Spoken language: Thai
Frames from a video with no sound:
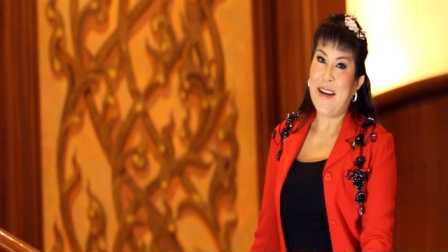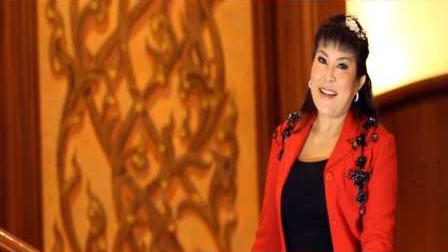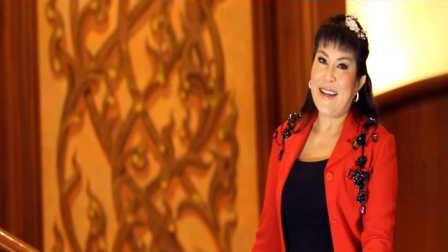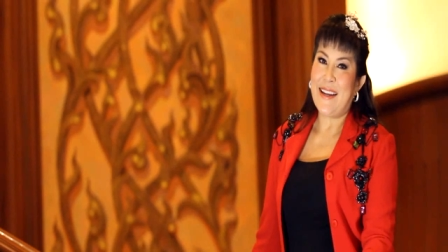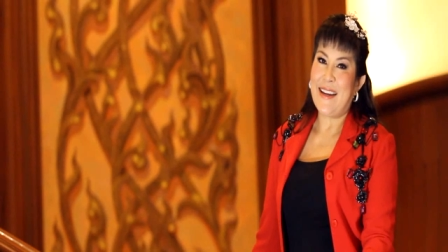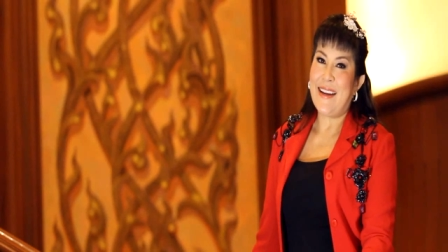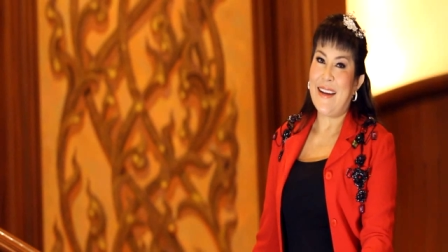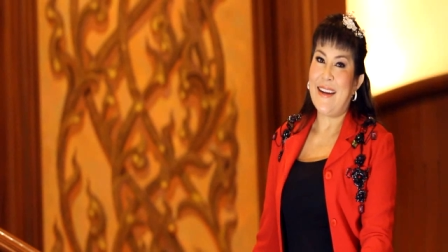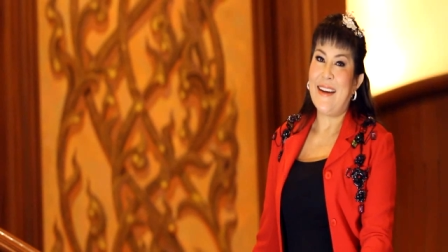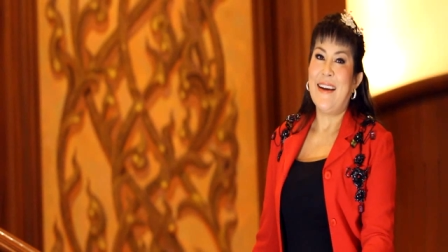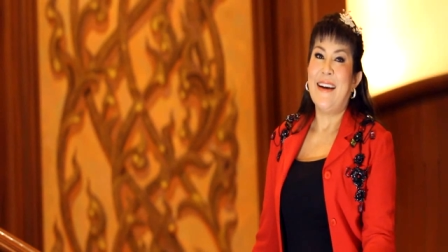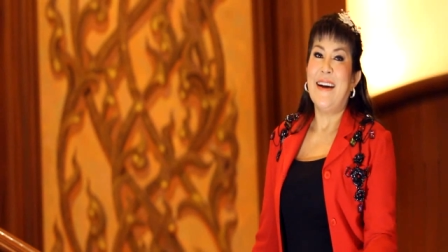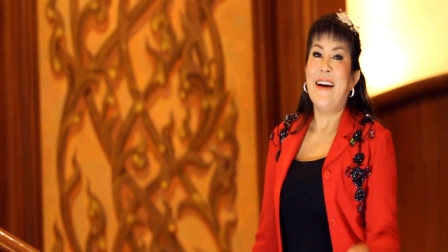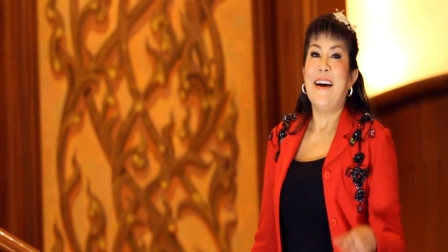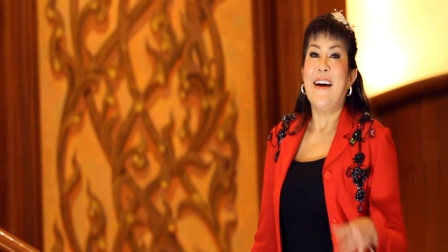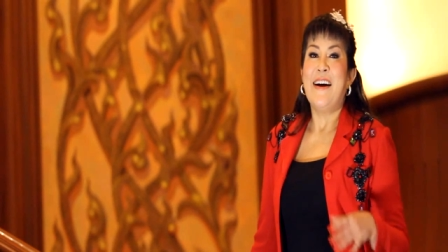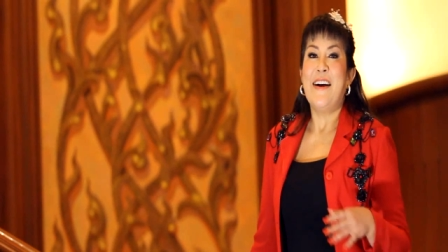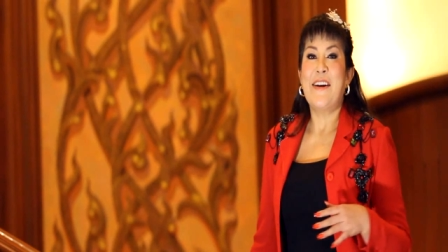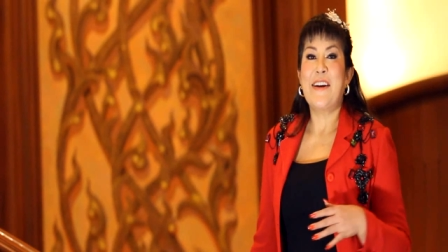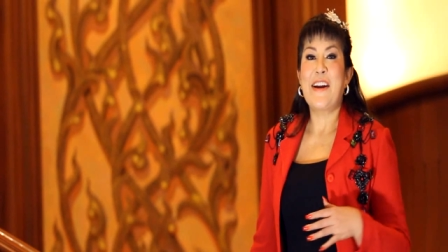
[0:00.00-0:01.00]
นนี้
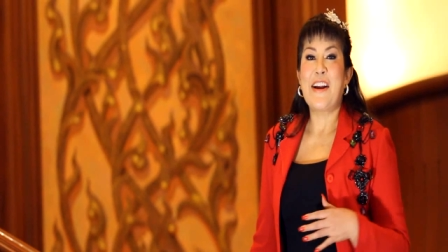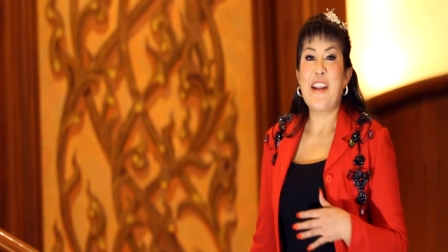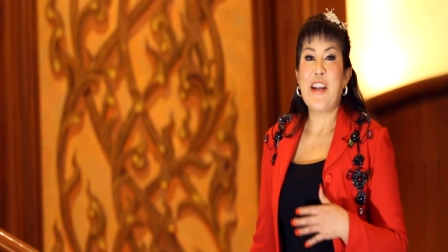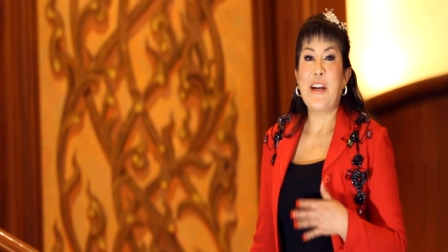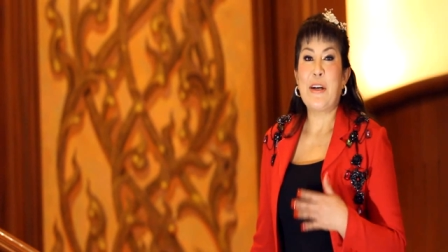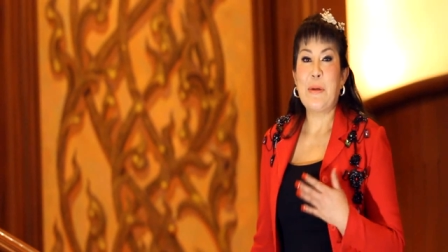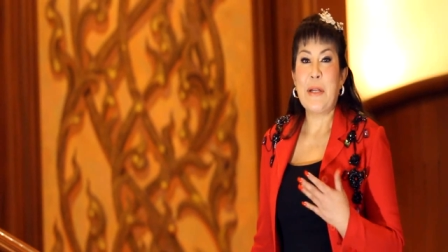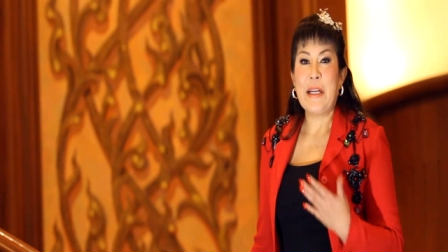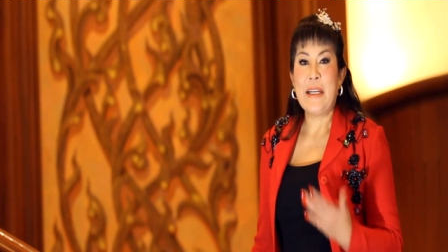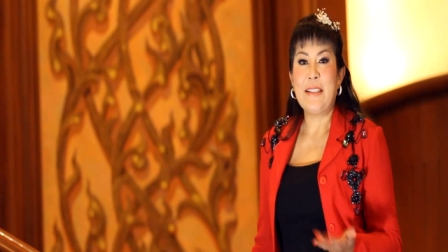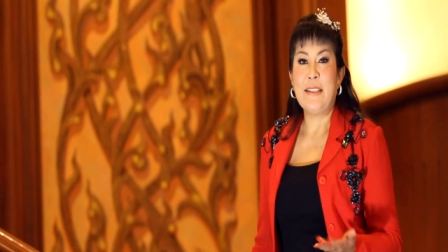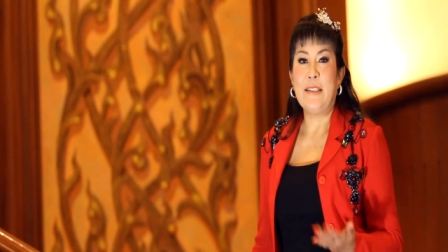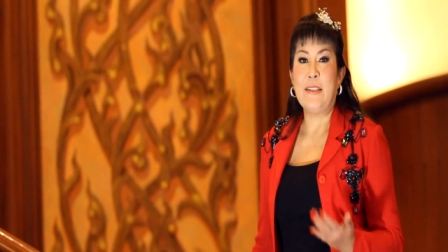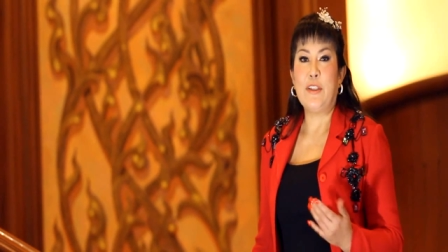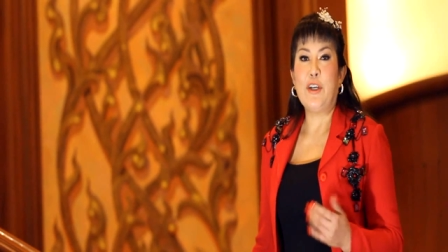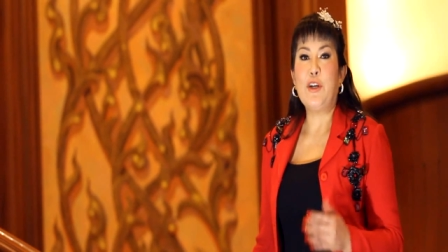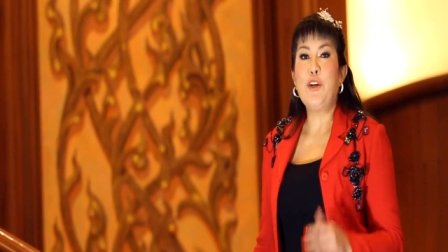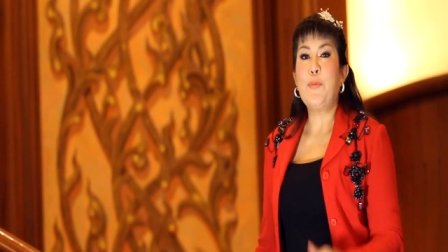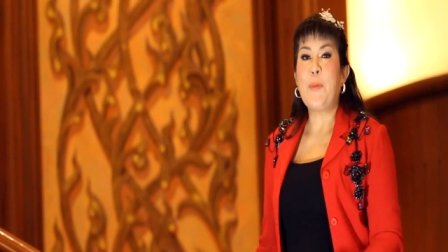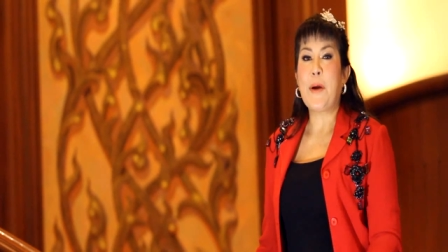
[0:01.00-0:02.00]
เรายังนึกถึง
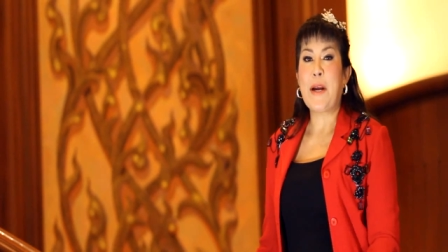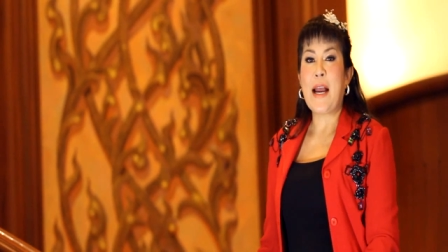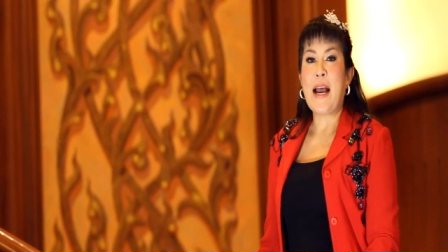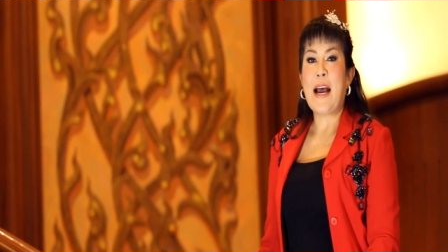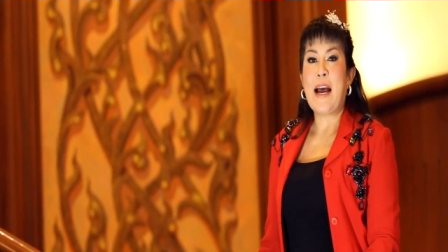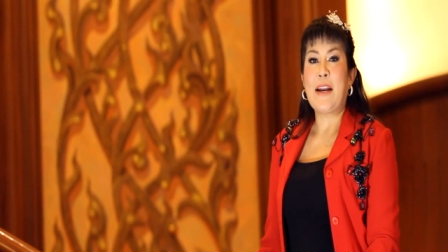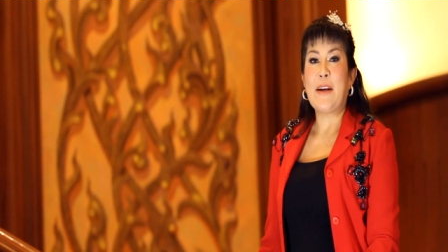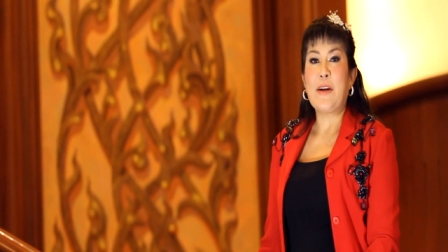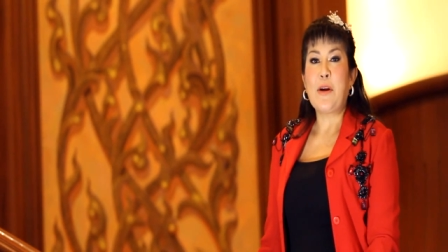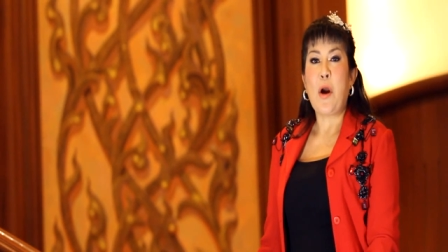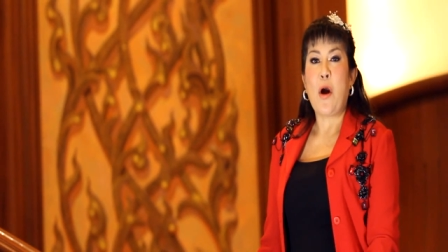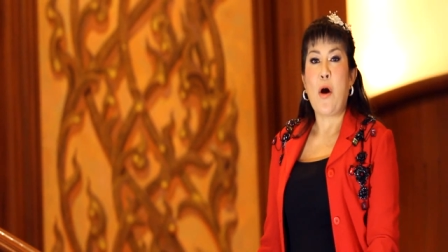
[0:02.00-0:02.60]
คุณอุปการ